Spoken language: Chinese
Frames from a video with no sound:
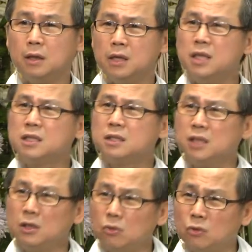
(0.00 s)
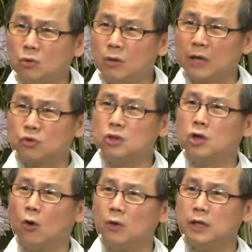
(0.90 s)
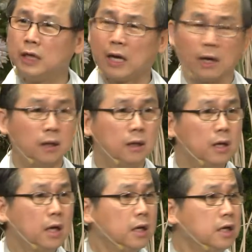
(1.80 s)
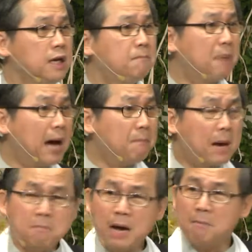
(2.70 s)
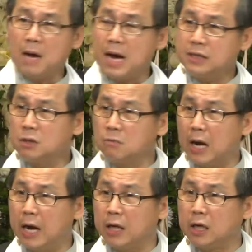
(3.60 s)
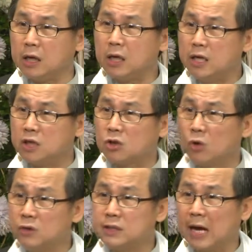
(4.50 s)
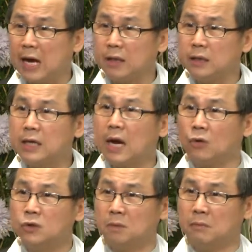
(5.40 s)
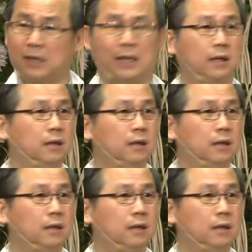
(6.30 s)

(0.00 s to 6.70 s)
你是基督徒了，谁冲你啊？ 你爸爸妈妈这么爱你，跟你冲杀，你搞什么啊？